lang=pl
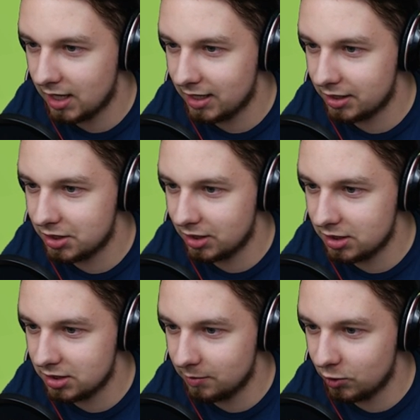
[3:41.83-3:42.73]
arcze
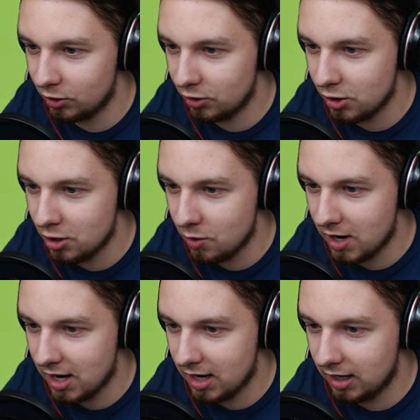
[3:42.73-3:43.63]
gdzieś tam
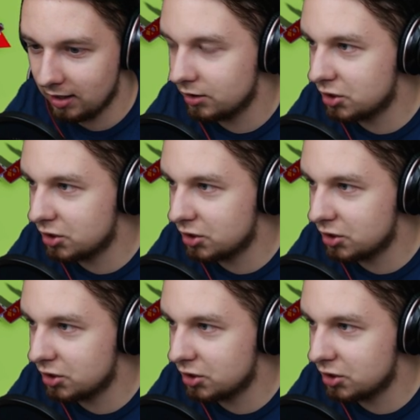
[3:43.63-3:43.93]
dookoła.